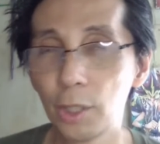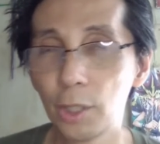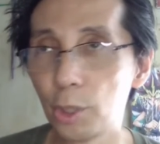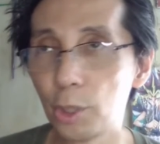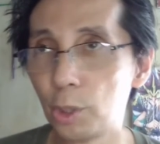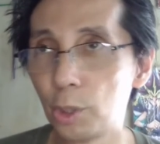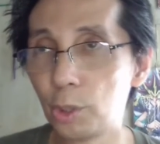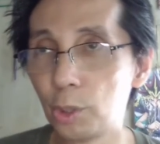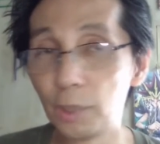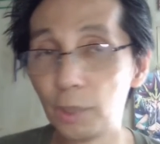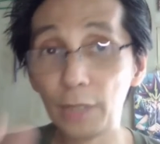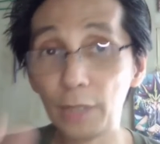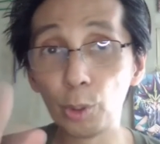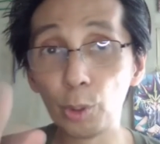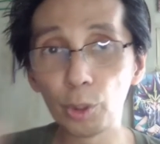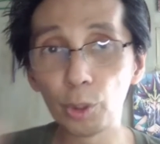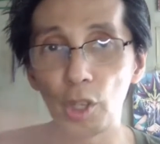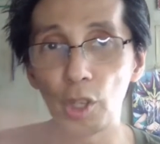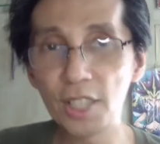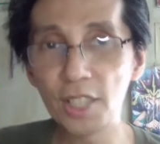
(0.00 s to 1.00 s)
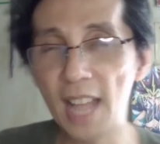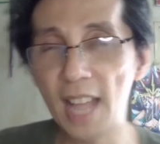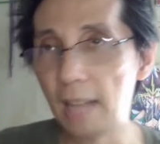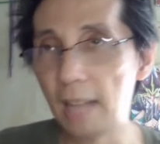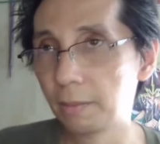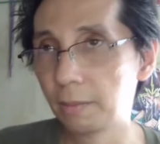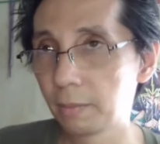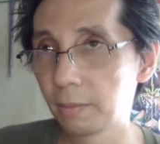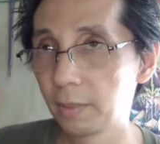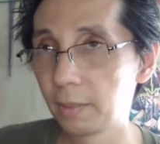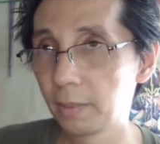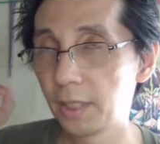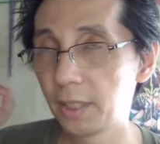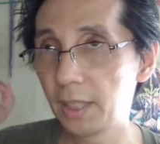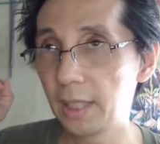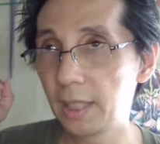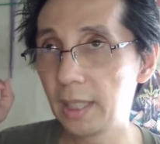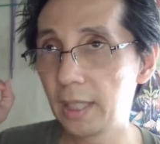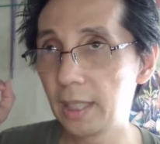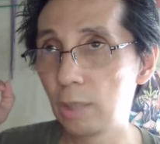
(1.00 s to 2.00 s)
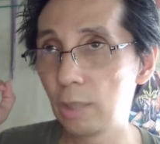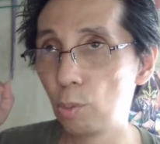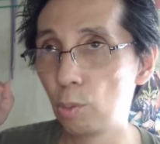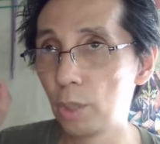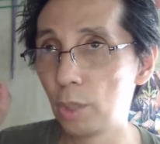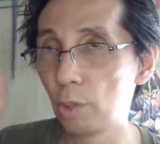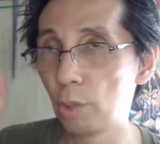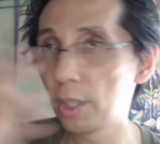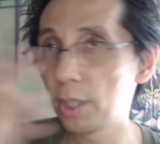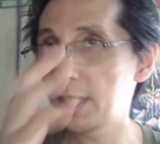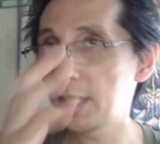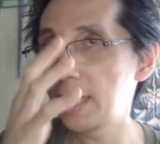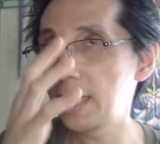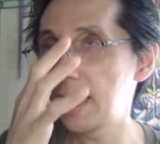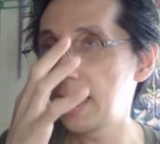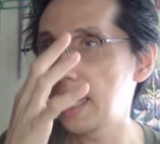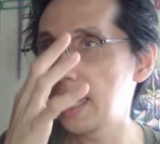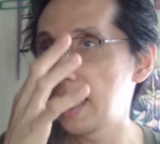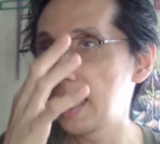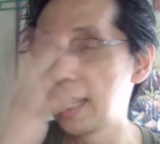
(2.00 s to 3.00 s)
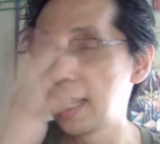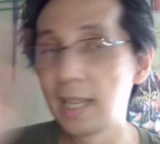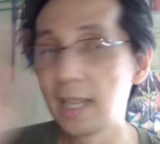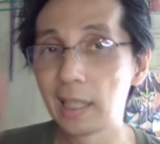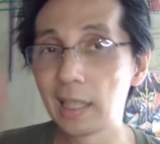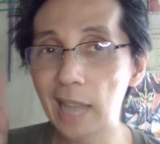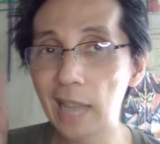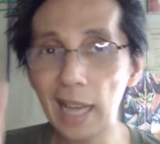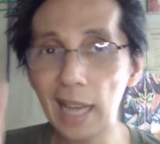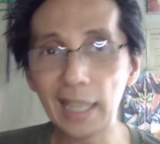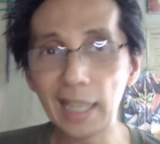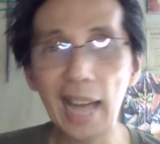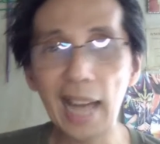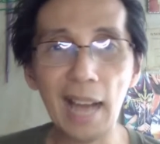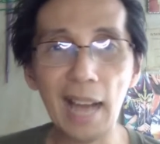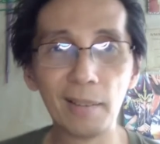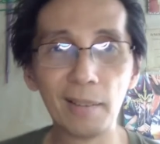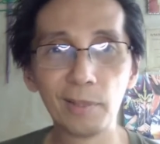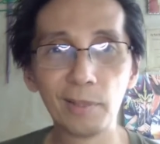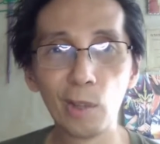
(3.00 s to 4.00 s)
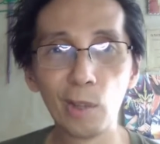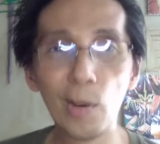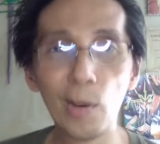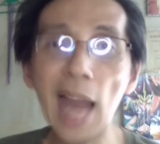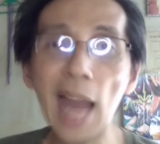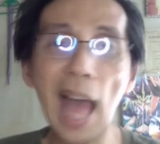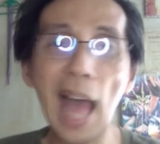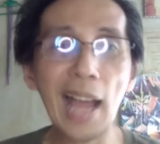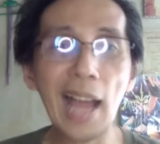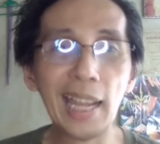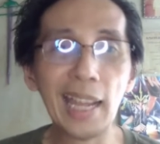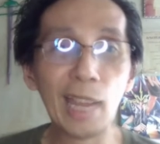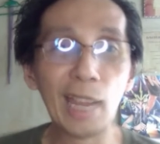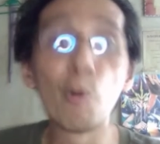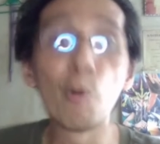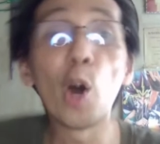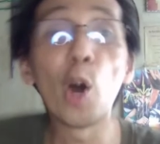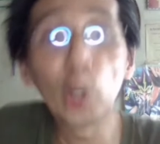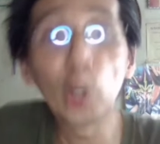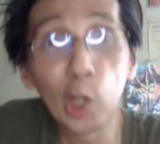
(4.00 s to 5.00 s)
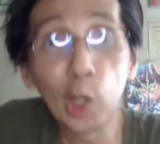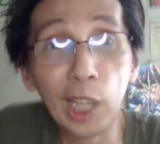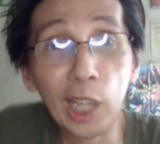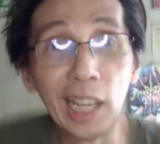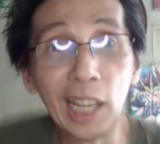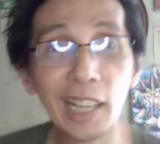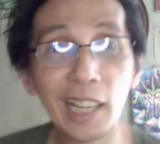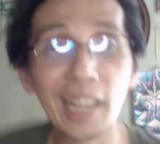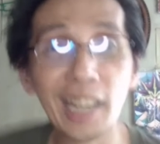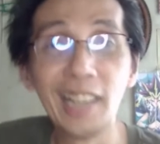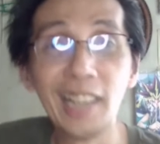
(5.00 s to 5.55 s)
So, they took turns na. Si, unang-una si Rakira, wala. Eh, warrior eh.